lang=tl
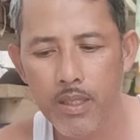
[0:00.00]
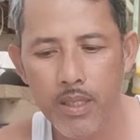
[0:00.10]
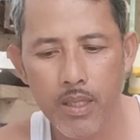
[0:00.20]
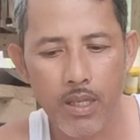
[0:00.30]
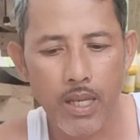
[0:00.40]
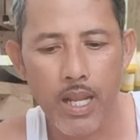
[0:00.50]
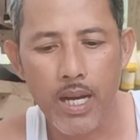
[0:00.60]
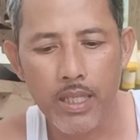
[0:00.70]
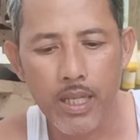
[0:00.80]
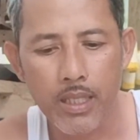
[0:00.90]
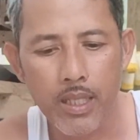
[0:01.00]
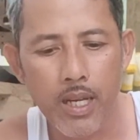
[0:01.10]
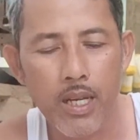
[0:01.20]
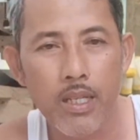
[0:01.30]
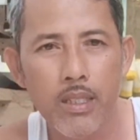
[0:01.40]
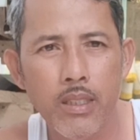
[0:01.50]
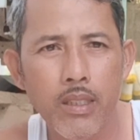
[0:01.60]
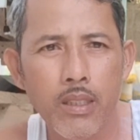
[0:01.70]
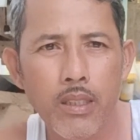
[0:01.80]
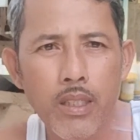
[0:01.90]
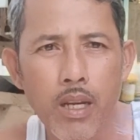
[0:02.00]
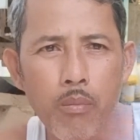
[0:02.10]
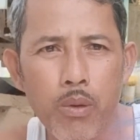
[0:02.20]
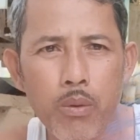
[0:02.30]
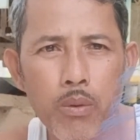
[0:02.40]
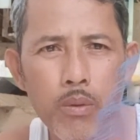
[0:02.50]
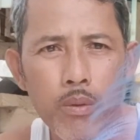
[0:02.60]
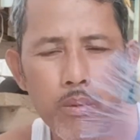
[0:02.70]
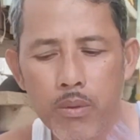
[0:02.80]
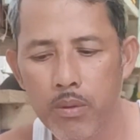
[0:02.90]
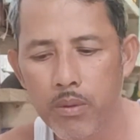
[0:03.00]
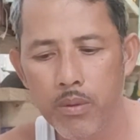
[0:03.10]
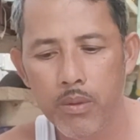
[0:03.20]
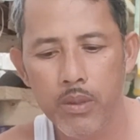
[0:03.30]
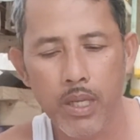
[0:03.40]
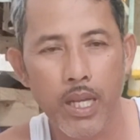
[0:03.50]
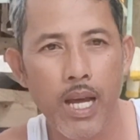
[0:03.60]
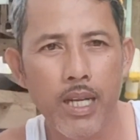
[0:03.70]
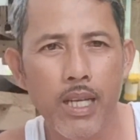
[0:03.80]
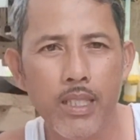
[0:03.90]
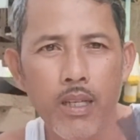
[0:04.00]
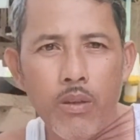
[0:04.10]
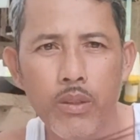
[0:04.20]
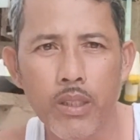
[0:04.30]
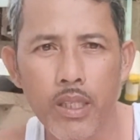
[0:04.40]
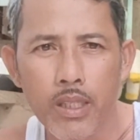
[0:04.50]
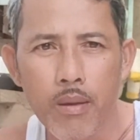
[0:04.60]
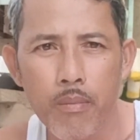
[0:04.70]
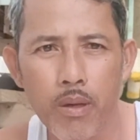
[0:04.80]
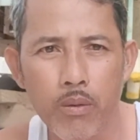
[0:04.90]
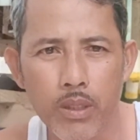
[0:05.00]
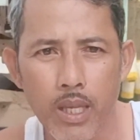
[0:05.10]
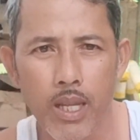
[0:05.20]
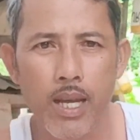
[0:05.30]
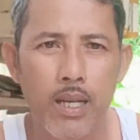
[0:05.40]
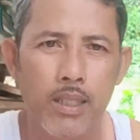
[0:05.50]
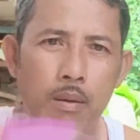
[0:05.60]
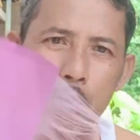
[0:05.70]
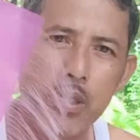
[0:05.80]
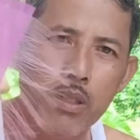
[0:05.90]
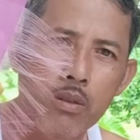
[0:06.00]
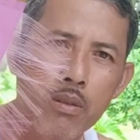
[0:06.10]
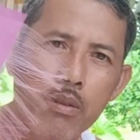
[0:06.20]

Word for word: Kailangan natin ng dark blue. Kailangan natin itim, konti lang. Tapos itong